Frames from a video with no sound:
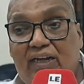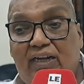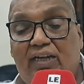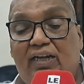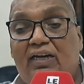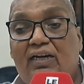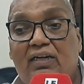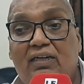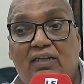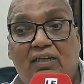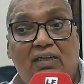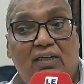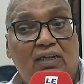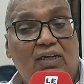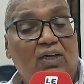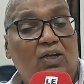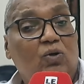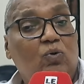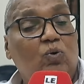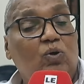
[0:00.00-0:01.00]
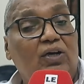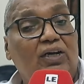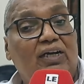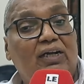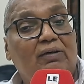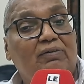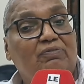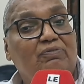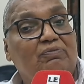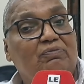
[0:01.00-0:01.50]
رائعه
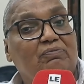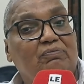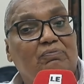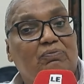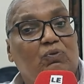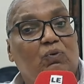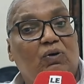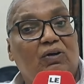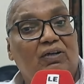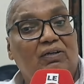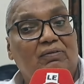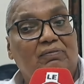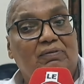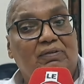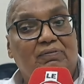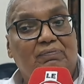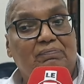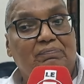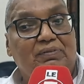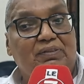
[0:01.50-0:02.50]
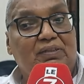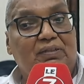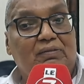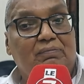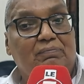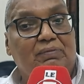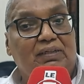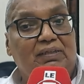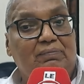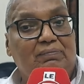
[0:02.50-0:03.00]
كلها من
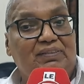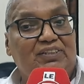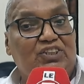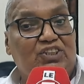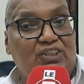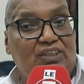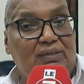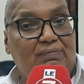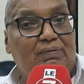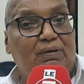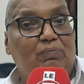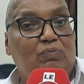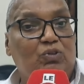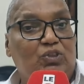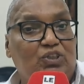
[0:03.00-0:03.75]
من من الشباب